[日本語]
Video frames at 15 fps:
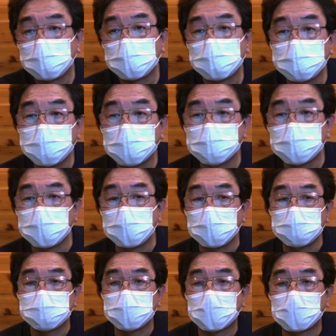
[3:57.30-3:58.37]
海の
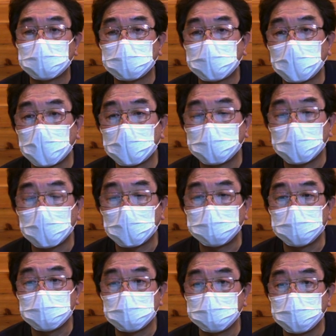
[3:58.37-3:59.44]
ジキングじゃなくて、
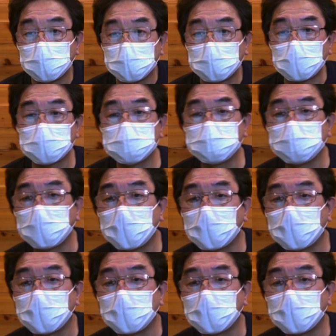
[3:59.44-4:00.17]
湖淡水